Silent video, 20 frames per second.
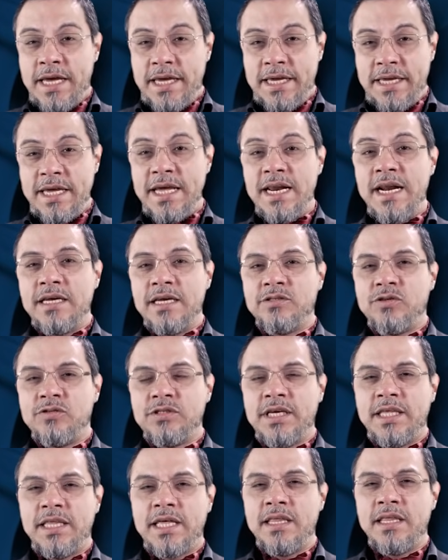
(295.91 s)
y en la
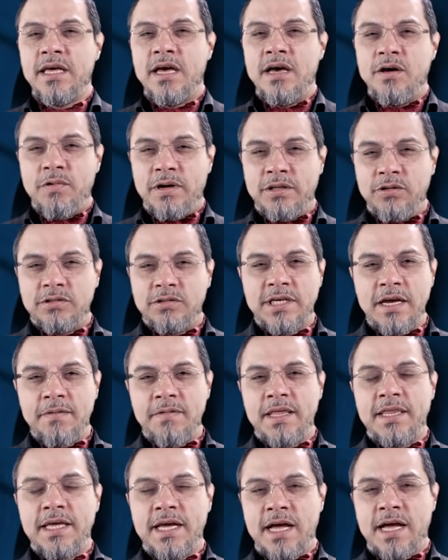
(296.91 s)
sociedad cuando se
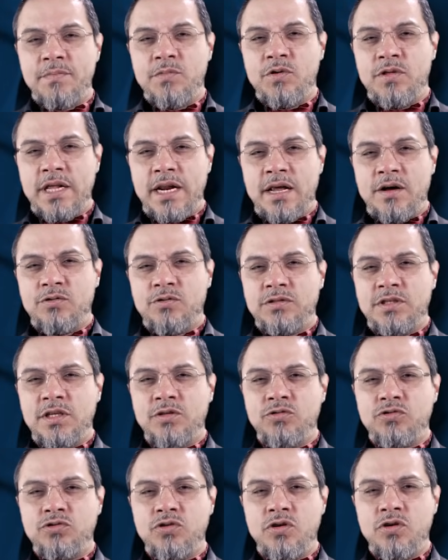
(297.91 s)
habla de cambio de la
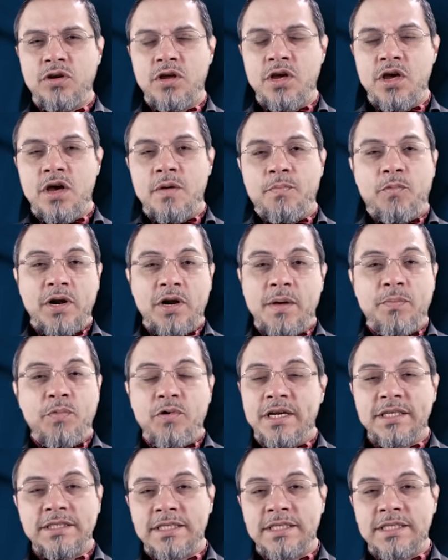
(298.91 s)
constitución, porque por